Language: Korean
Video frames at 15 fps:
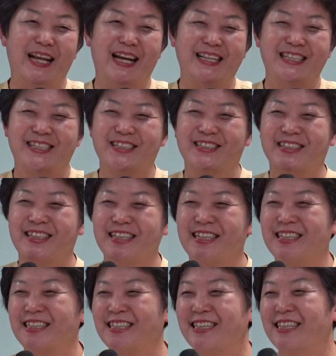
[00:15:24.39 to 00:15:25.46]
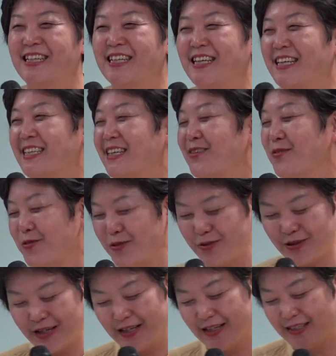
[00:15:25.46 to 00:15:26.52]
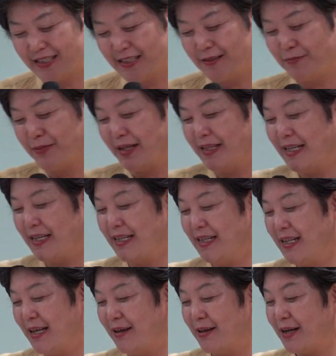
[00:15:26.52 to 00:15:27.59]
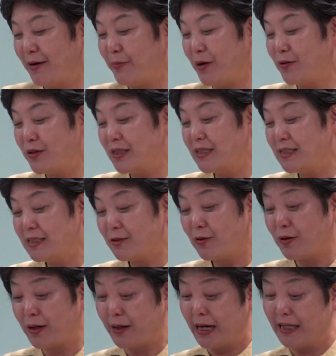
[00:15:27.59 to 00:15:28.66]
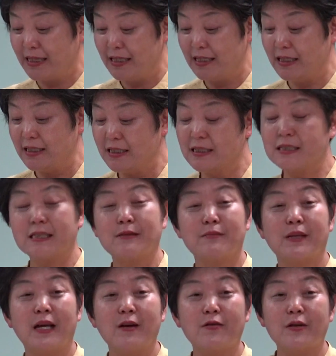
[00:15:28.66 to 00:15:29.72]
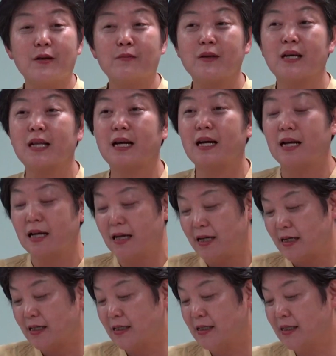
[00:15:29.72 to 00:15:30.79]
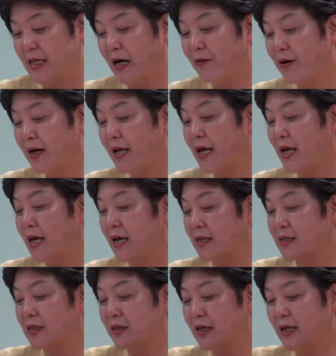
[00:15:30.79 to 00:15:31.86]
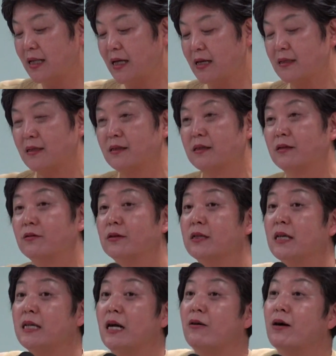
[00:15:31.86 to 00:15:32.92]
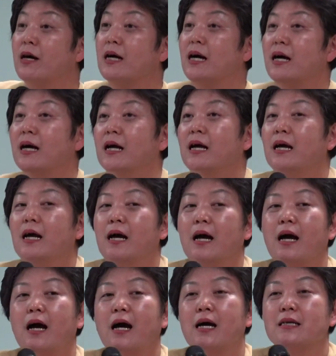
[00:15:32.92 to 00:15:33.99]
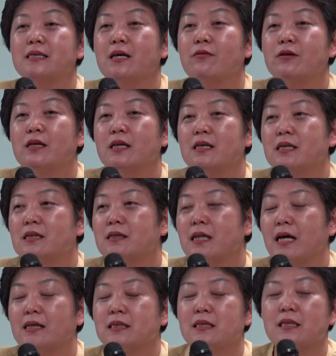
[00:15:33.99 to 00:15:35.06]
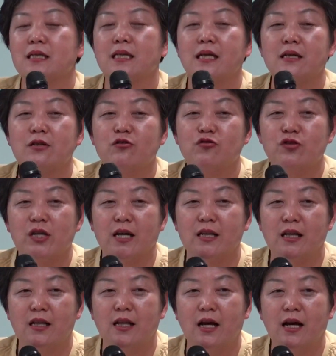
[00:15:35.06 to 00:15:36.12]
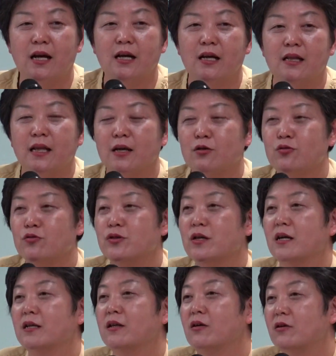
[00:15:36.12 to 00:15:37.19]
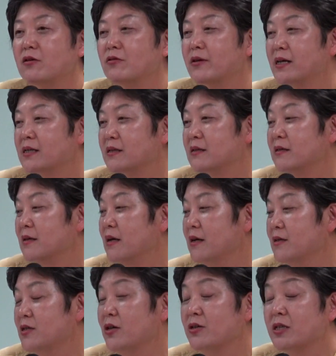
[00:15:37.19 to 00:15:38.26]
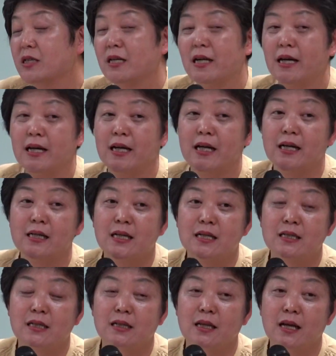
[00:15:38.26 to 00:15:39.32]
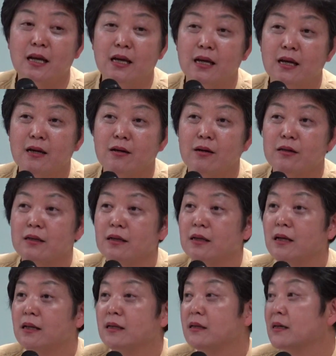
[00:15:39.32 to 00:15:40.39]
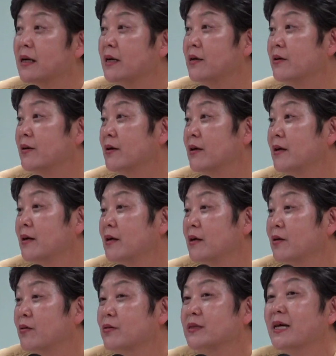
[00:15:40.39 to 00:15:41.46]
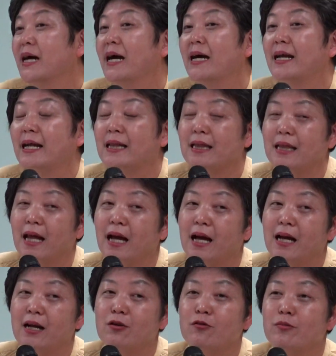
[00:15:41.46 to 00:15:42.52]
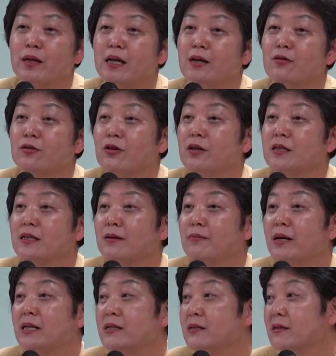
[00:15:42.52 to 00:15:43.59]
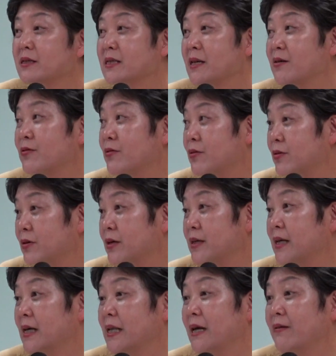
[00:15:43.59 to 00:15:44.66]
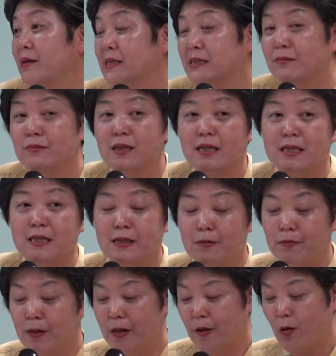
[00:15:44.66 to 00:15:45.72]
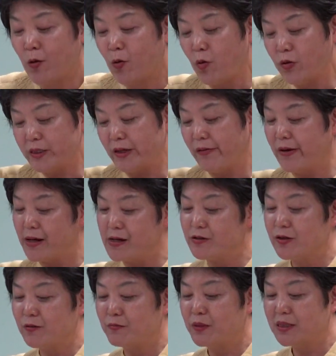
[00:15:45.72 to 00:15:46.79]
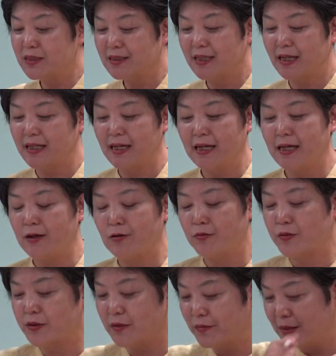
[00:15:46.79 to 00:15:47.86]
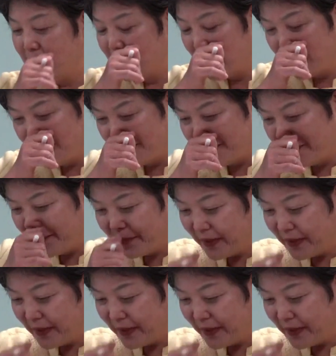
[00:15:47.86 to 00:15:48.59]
만났죠. 어, 공교롭게도 어쨌든 만났는데 바로 그 같은 그 지금 내용입니다. 그 양화의 청에 대해서 그리고 이제 양화가 아 세월이 당신을 기다려주지 않는다. 내가 초청할 때 얼른 와서 정치를 하라 그랬을 때 어떻게 됐던가요? 공자가 알았다라고만 하고 더 이상 말 섞지 않고 그냥 나왔습니다. 지금 그 상황하고 좀 비슷하다라고 보시면 돼요.